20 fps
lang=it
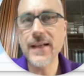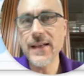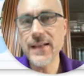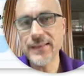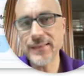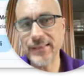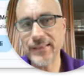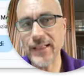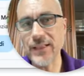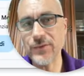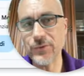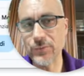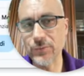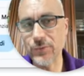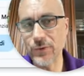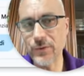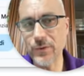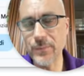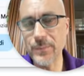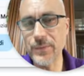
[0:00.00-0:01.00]
Se sul
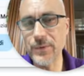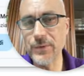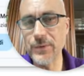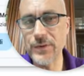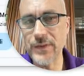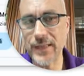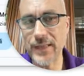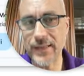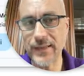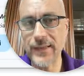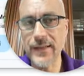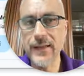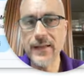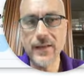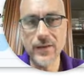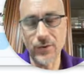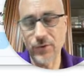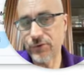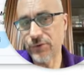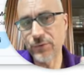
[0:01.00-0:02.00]
tuo computer
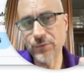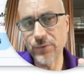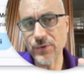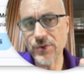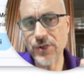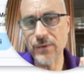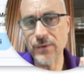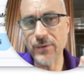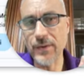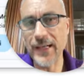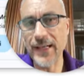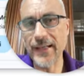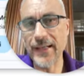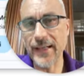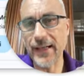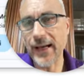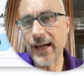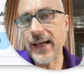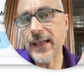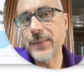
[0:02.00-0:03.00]
o sul tuo
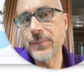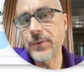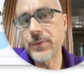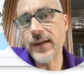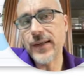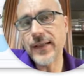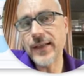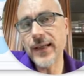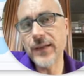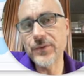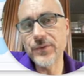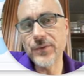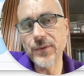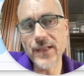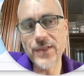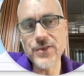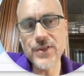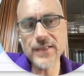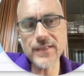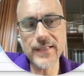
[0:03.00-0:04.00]
cellulare hai più account
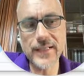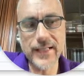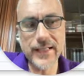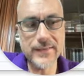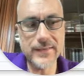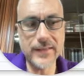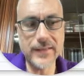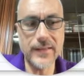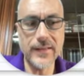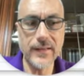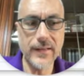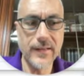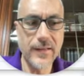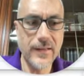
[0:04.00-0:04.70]
registrati,